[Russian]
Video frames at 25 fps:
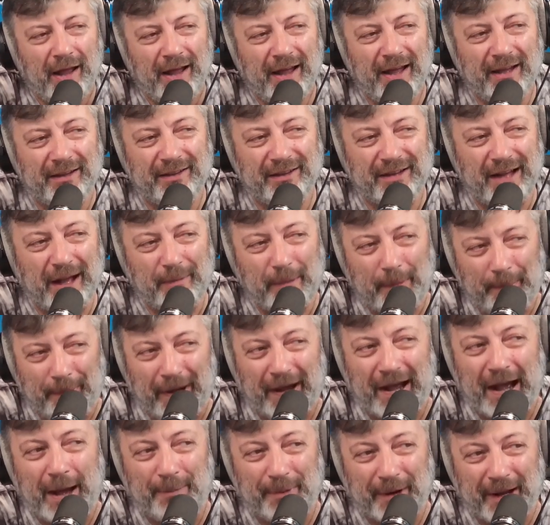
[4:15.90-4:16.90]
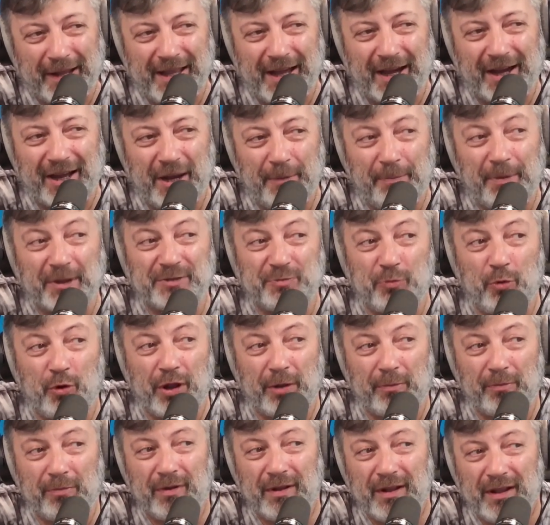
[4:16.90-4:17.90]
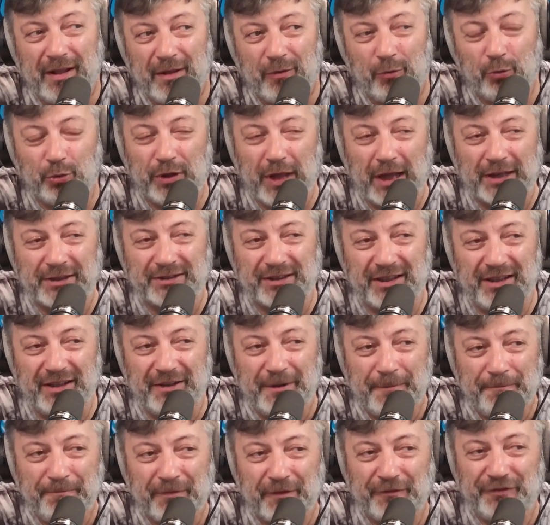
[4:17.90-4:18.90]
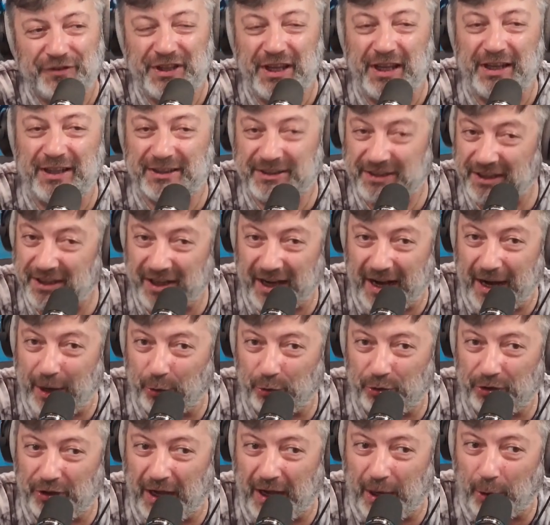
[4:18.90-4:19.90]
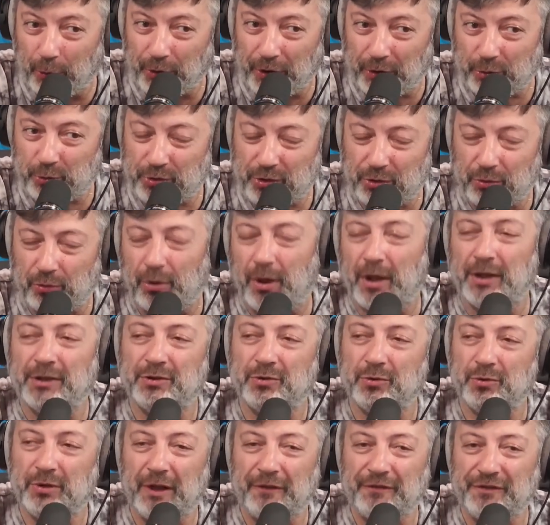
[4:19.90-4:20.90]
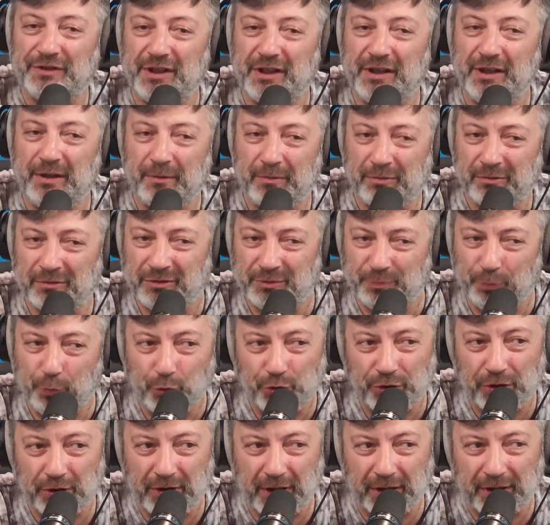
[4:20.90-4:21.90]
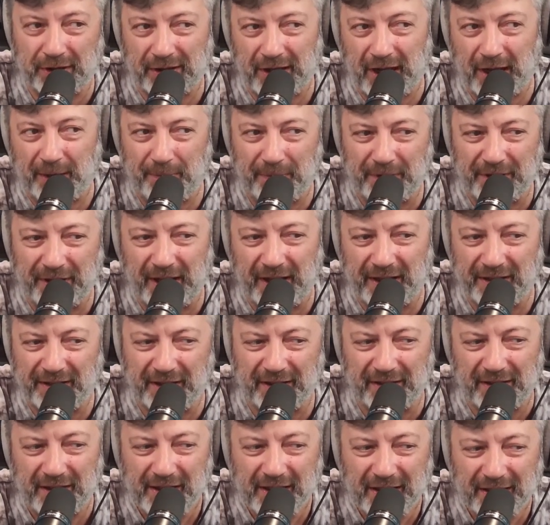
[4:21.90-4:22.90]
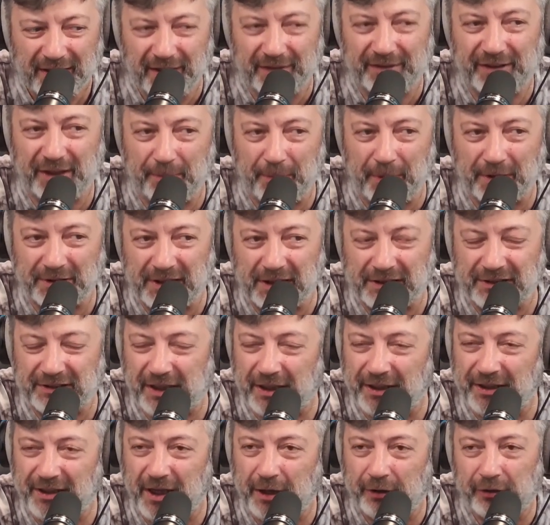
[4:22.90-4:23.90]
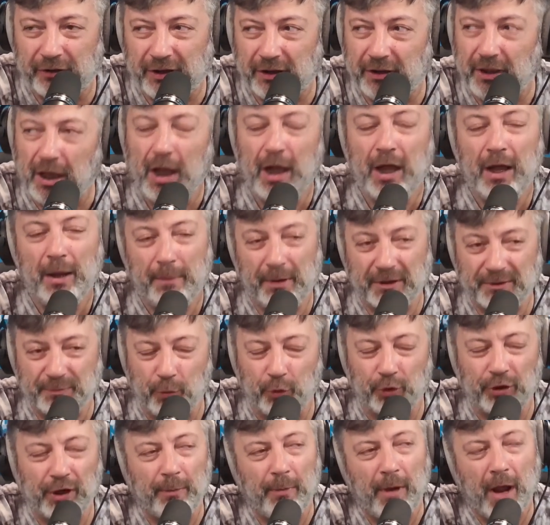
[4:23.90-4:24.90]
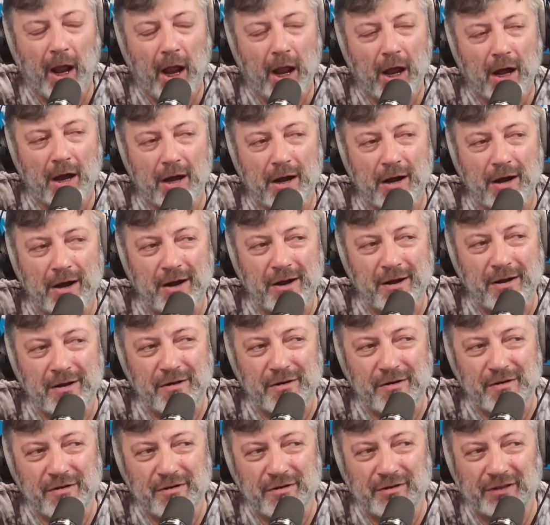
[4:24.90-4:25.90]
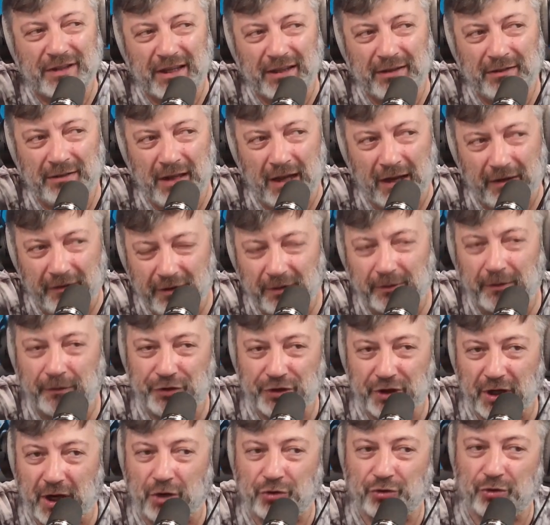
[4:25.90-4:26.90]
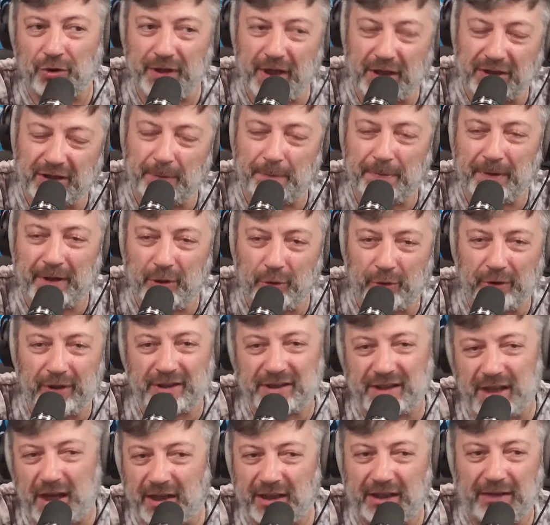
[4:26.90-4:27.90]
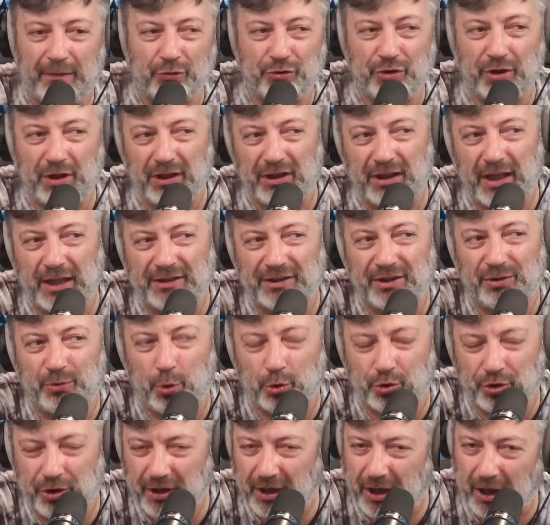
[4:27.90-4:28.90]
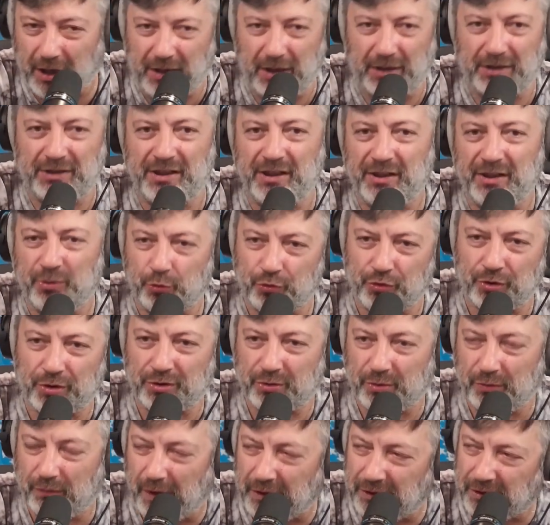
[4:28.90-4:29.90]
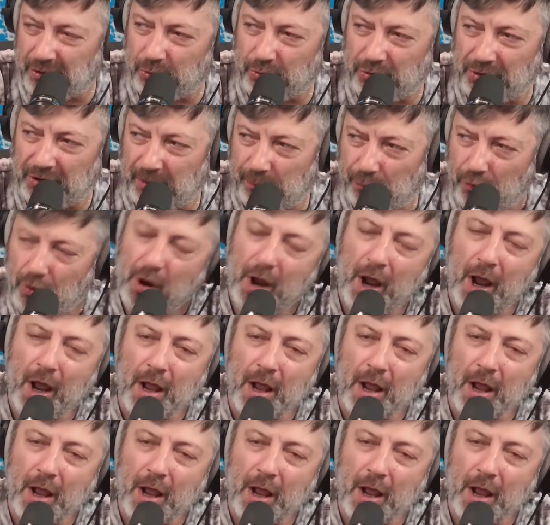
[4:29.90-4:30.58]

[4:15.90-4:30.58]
Это как бы пока проехали, посмотрим, удастся ли, все ли сыграют даун эту ситуацию, да, все ли спустят это как бы на, на, на тормоза скандал этот. Посмотрим. А, я говорил вам вчера, что есть определенные знаки того, что китайцы тоже не хотят сильно уже раздувать эту тему,